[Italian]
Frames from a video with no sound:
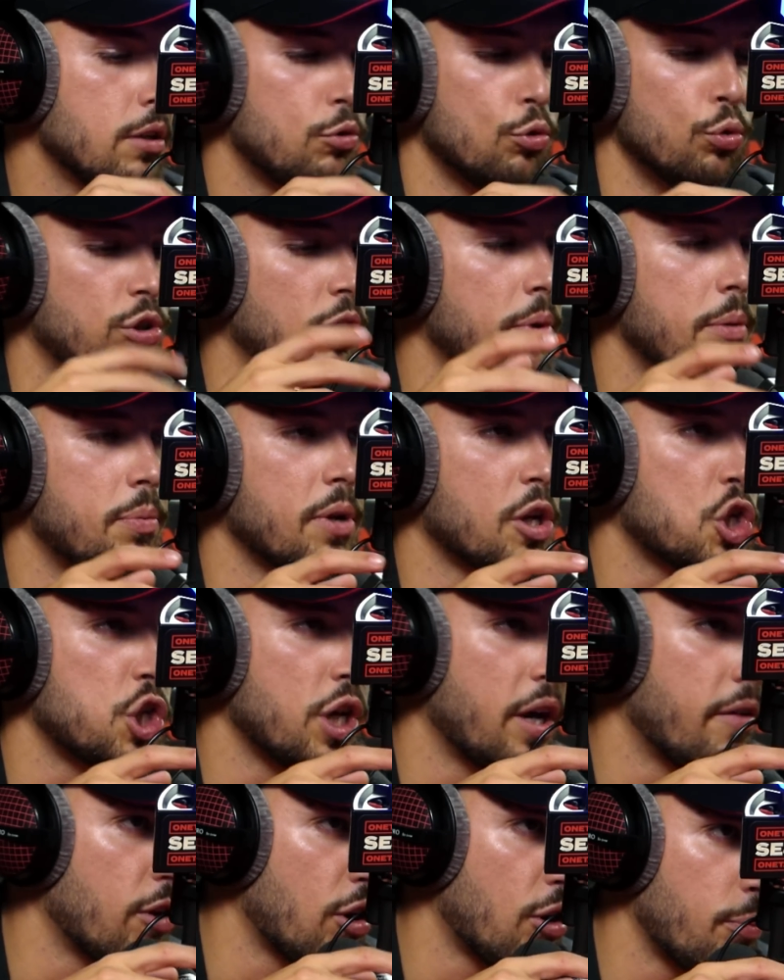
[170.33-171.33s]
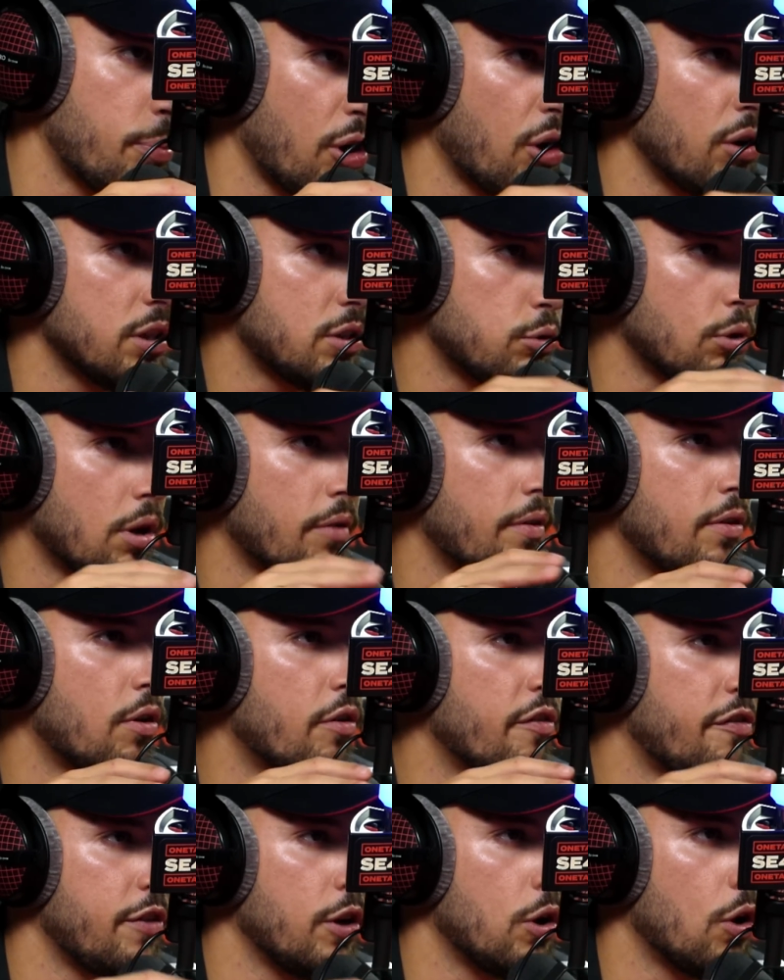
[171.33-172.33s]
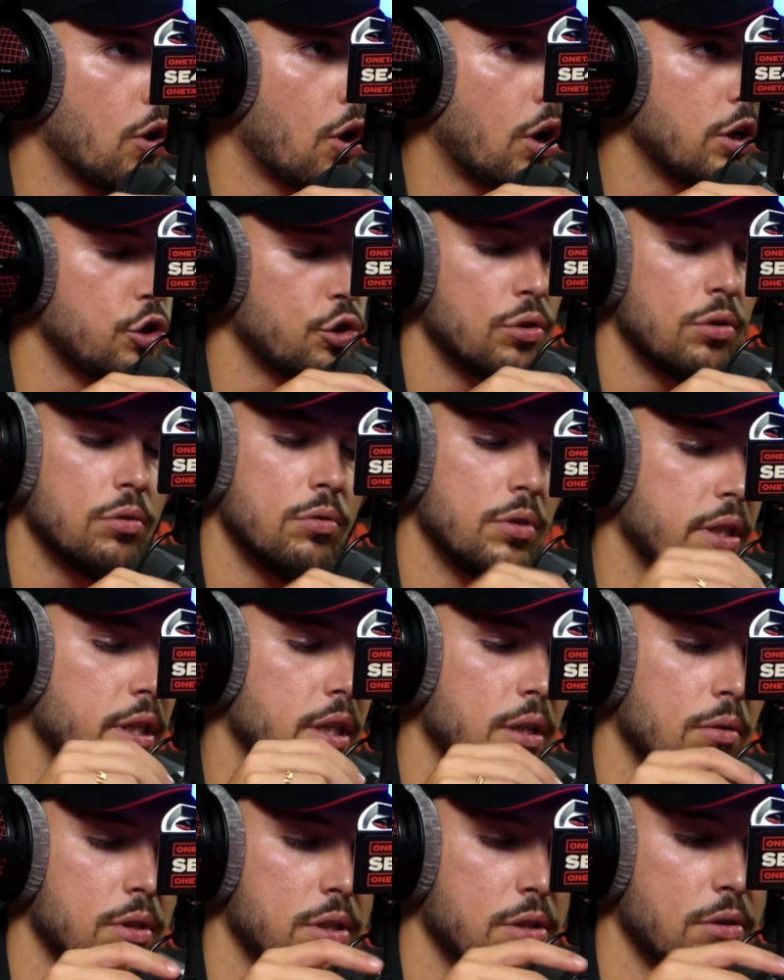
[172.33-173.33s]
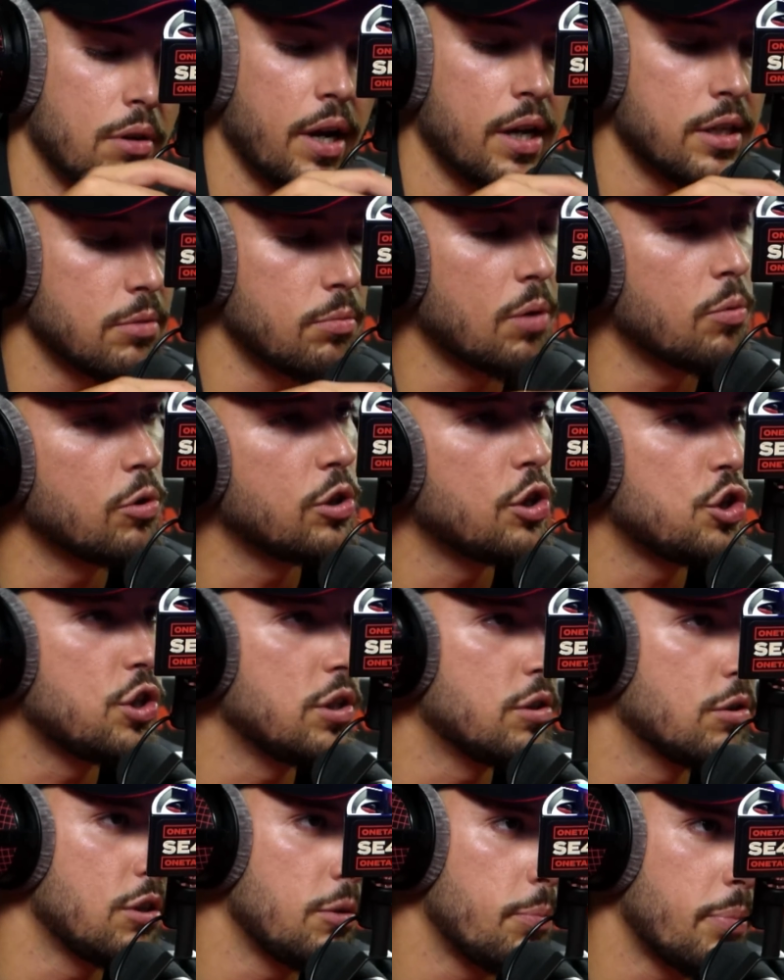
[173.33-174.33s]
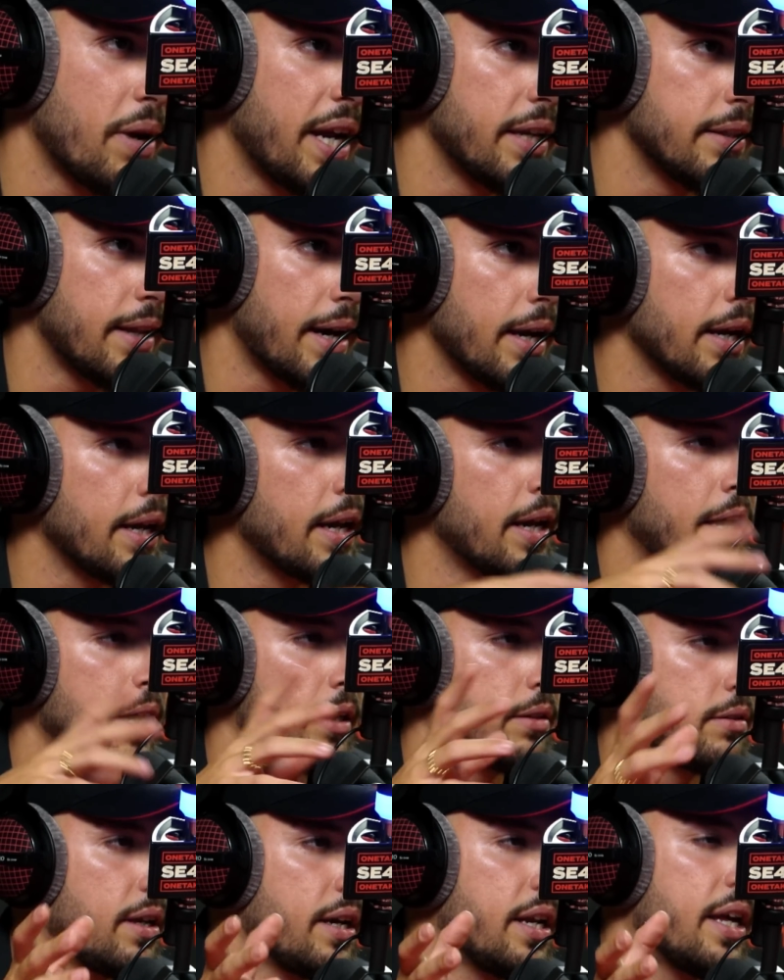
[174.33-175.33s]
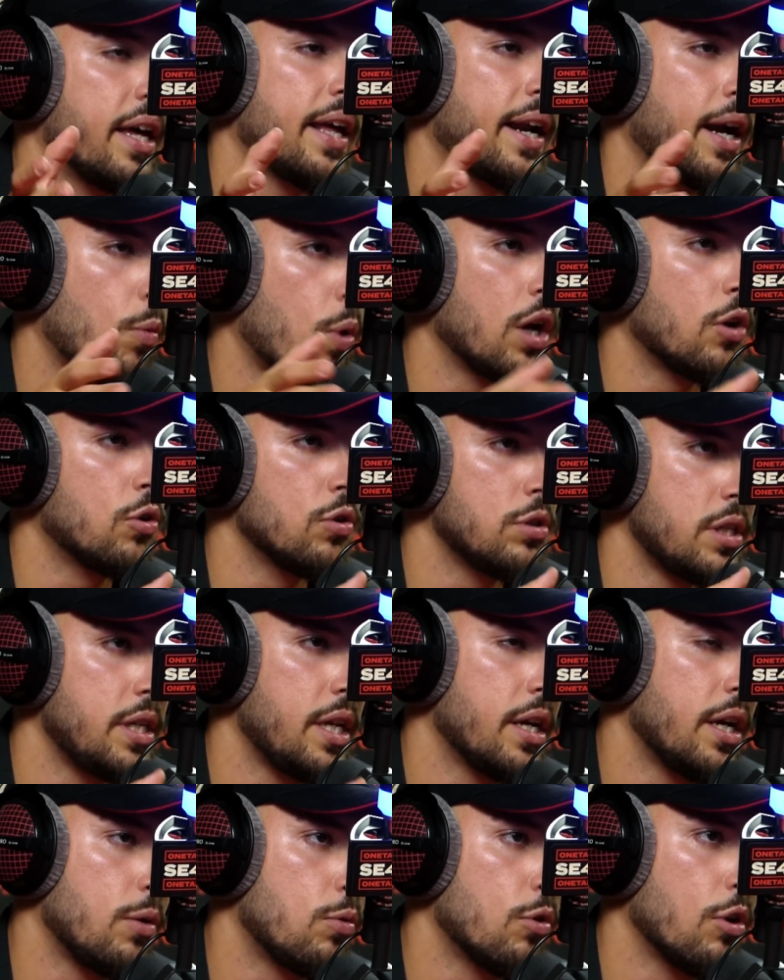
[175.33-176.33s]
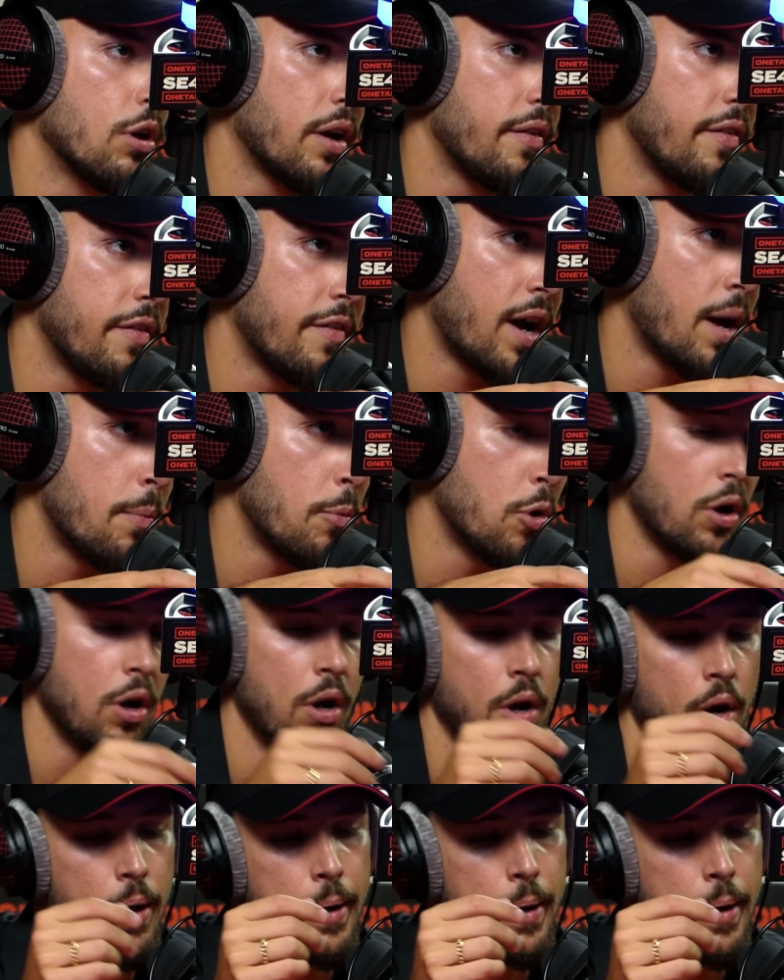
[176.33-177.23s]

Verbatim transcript: tutte mi piacevano, però nessuno aveva un filo logico, quindi in questo caso abbiamo deciso di prendere e tenere qualcosina di quello che avevamo,